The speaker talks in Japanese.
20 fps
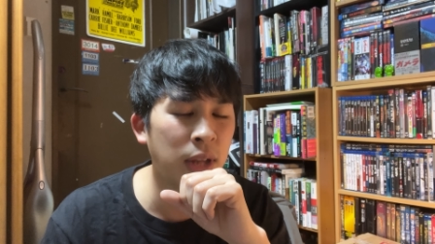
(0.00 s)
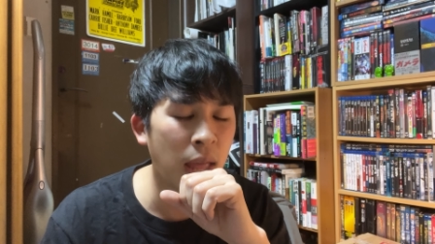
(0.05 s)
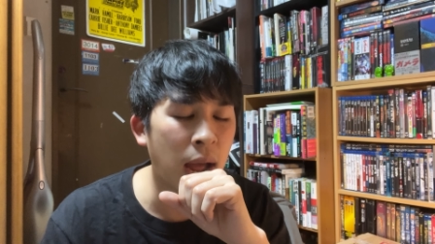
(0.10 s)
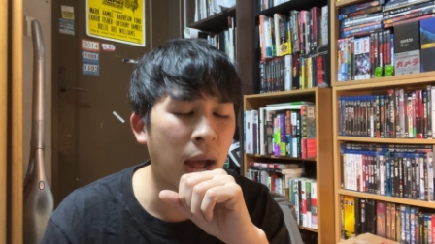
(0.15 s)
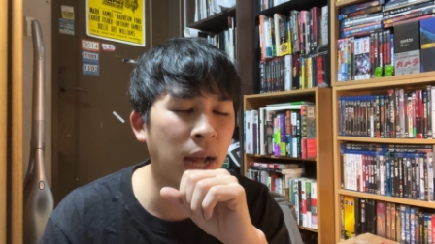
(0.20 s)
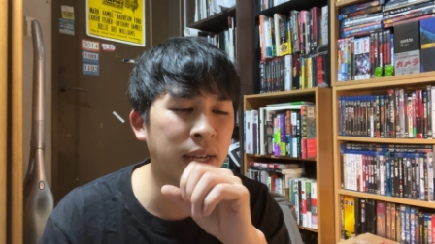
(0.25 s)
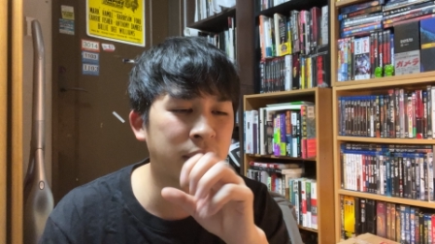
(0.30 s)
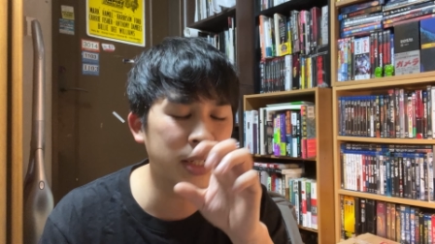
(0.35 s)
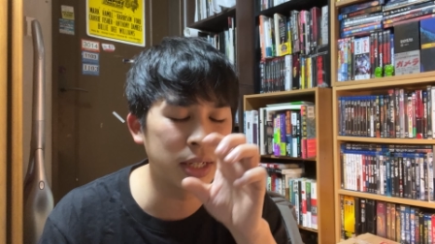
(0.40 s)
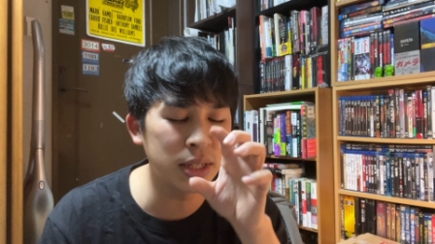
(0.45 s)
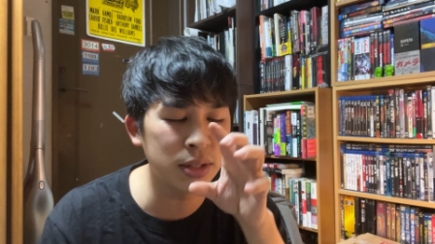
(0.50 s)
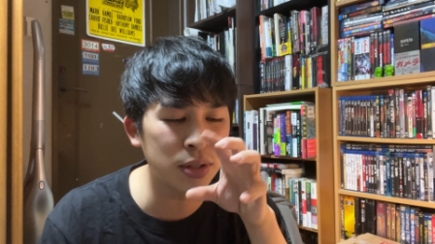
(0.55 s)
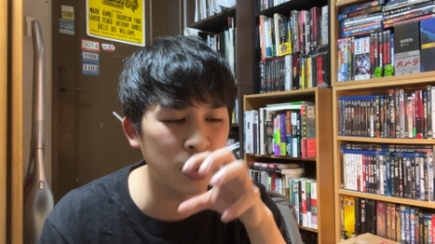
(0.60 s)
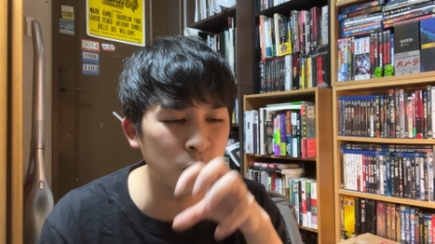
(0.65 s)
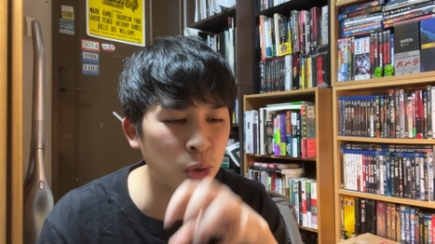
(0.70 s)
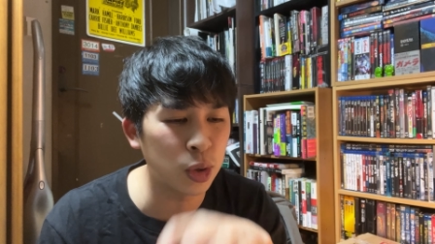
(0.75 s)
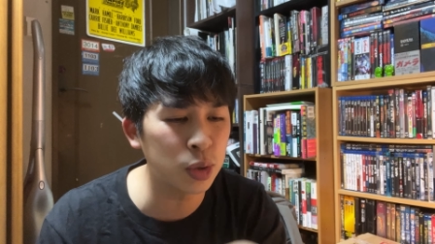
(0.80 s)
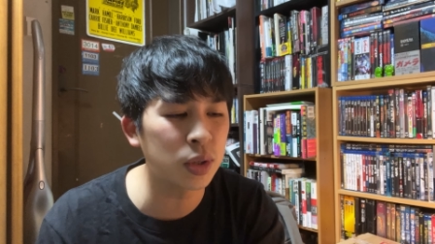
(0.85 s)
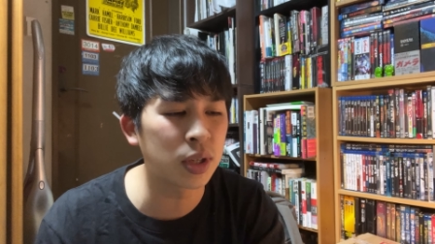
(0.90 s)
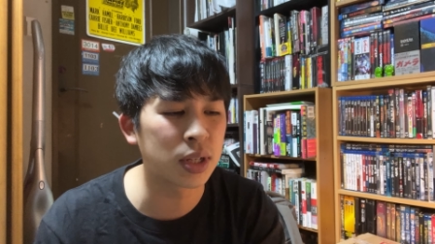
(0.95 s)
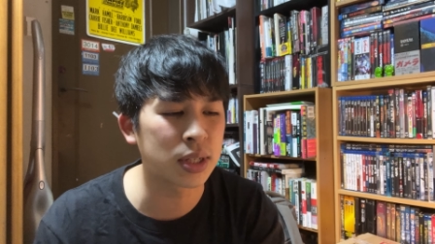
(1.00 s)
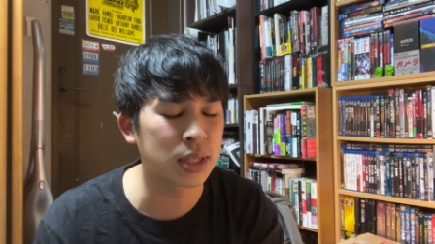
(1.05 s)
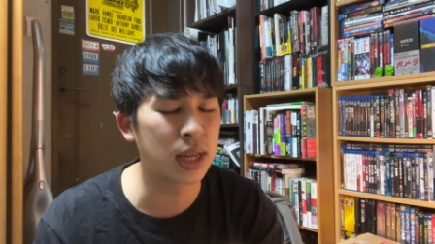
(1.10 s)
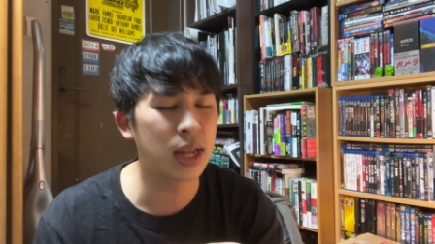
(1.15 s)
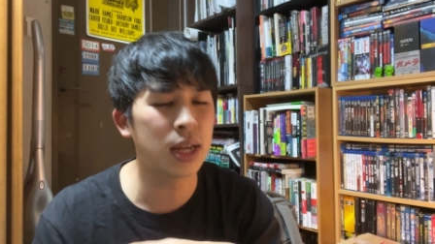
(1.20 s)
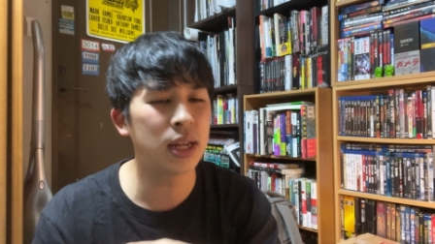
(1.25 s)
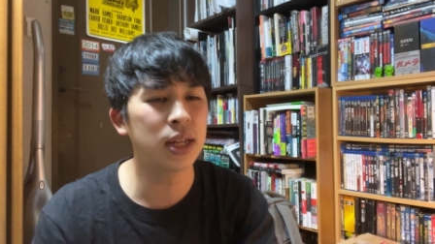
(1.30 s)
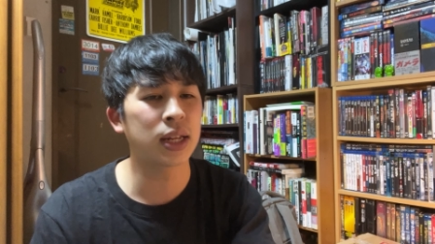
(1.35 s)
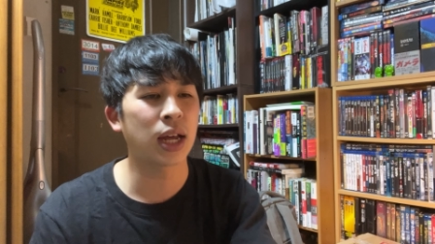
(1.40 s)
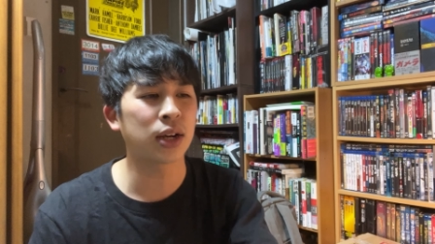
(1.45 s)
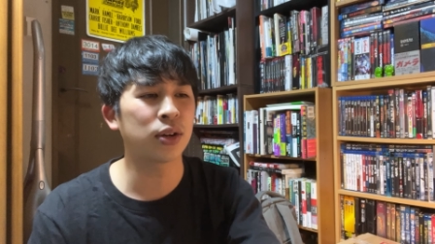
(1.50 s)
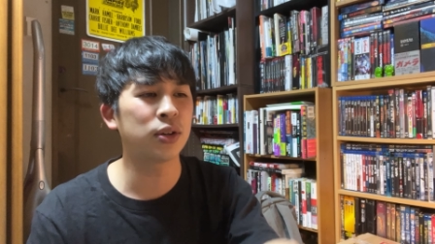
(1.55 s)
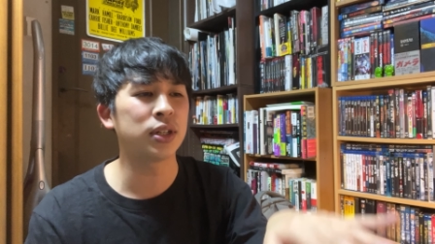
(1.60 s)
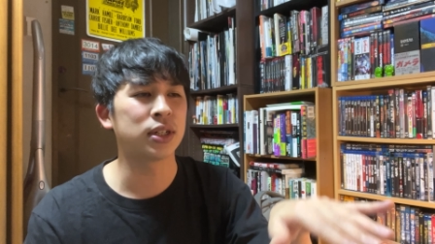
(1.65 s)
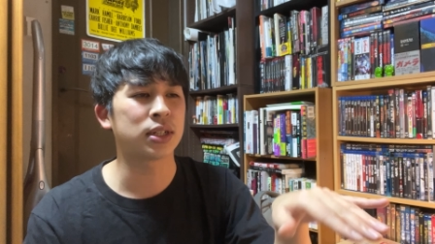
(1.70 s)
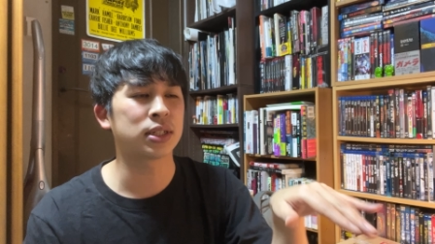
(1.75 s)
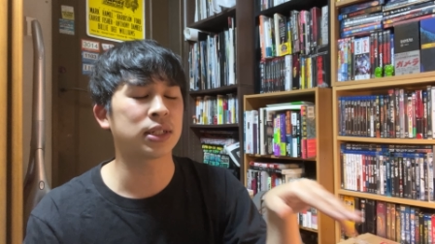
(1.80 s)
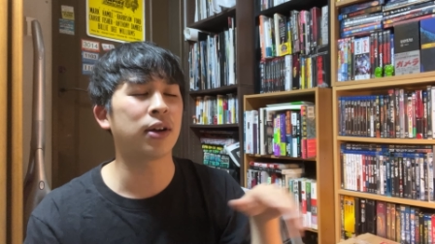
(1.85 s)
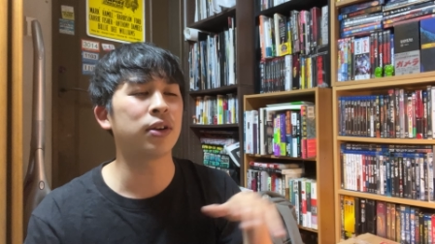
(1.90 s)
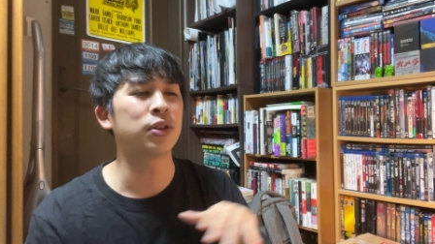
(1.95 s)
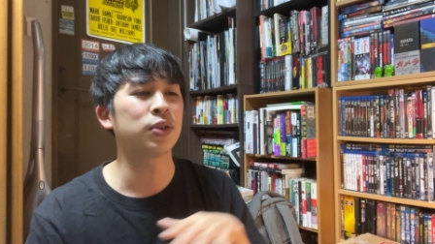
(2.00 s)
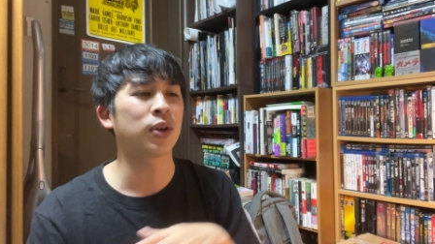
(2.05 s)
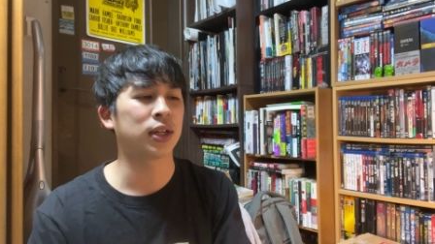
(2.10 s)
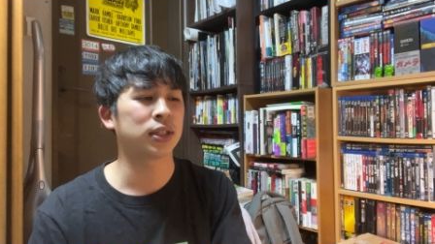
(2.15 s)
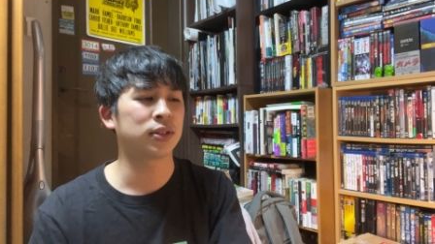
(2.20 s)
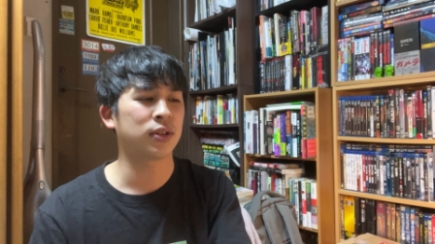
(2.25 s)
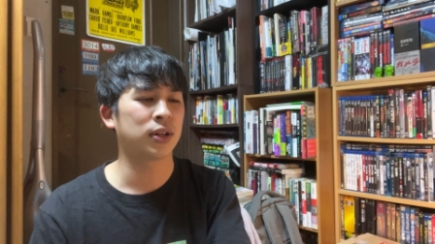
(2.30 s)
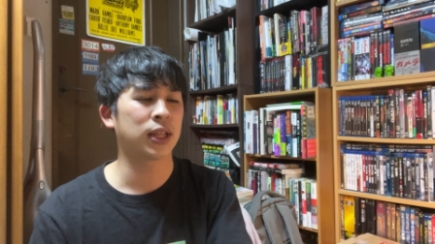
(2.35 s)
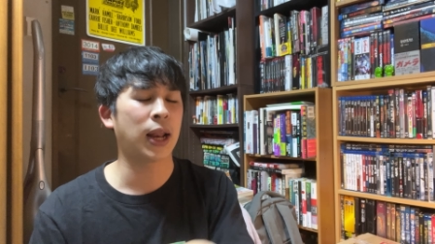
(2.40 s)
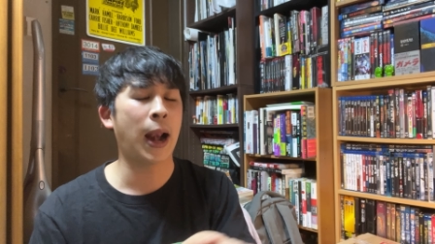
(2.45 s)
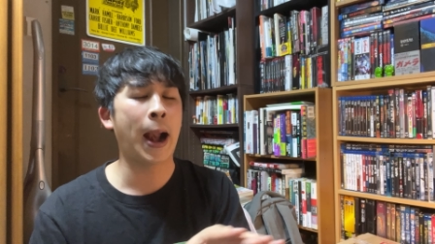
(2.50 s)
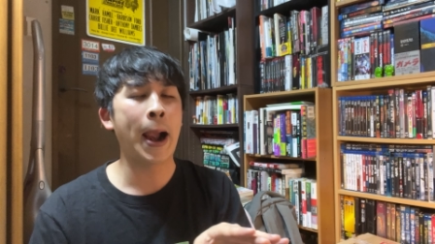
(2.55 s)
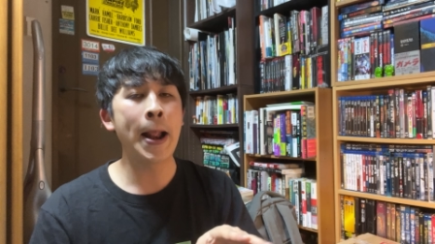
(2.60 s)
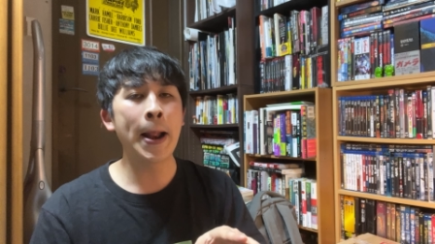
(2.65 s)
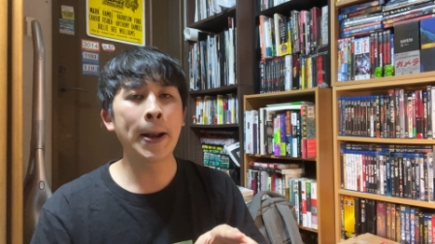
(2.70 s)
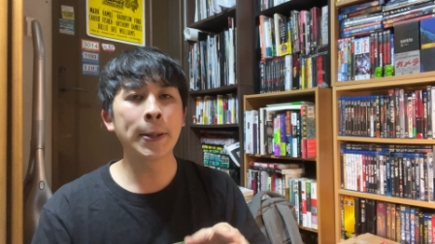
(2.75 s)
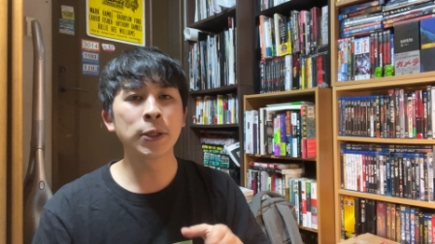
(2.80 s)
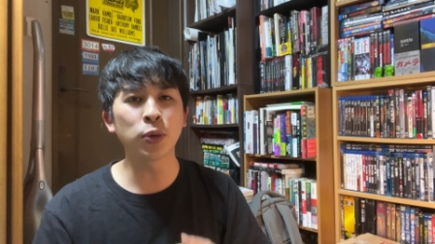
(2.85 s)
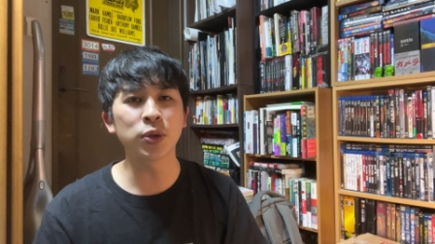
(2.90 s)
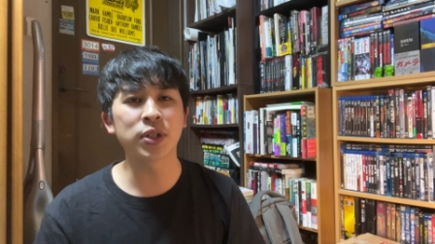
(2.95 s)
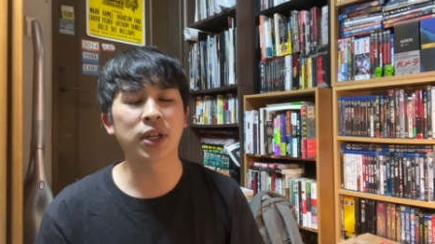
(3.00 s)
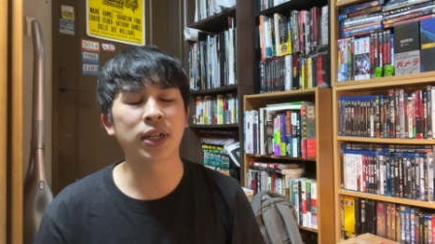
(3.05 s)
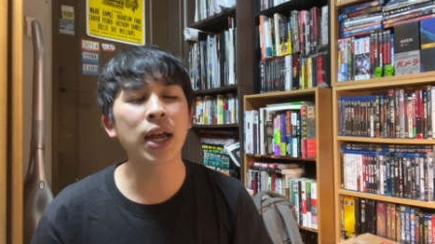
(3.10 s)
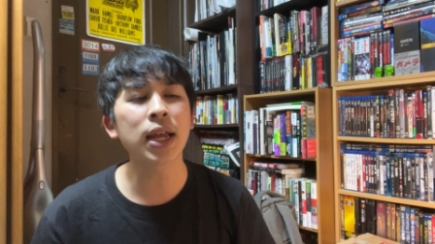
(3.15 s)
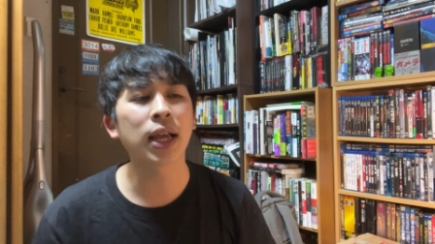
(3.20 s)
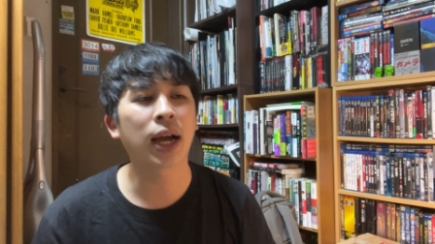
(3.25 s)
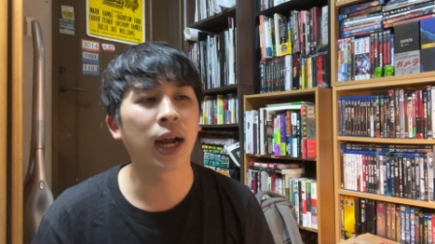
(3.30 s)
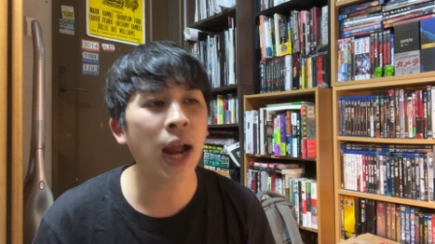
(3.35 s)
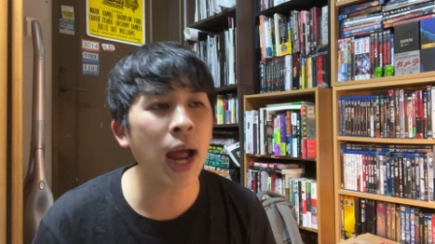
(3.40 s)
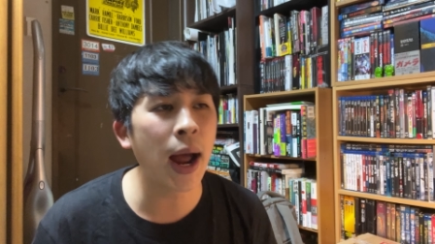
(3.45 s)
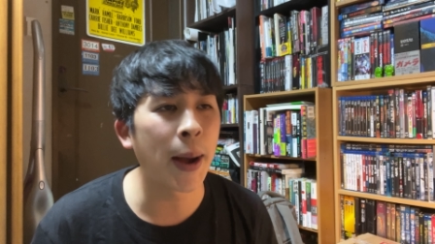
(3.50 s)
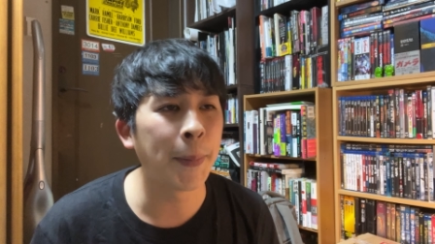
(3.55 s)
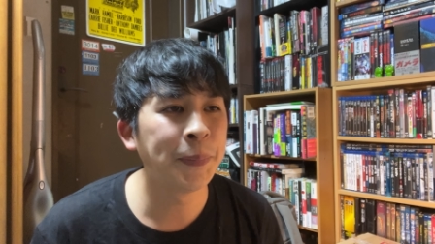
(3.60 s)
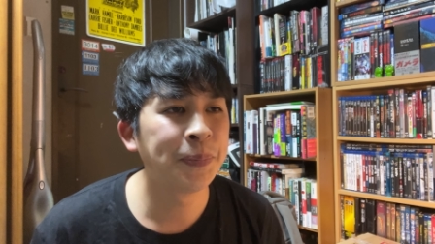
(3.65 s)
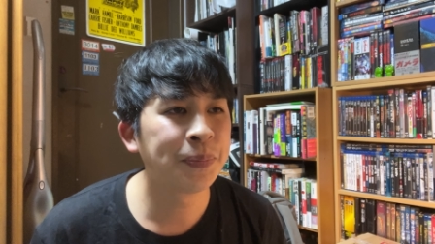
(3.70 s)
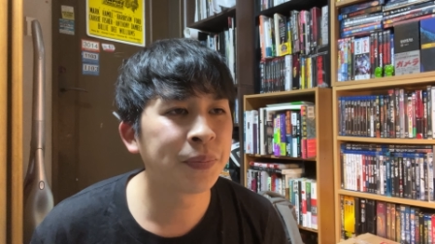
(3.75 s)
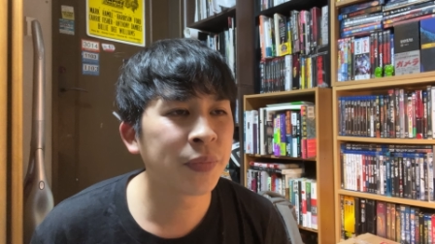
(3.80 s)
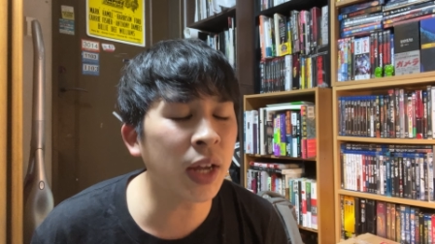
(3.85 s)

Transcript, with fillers: ね、発信することで全員100に伝わるのかって言われたら、そうじゃないから、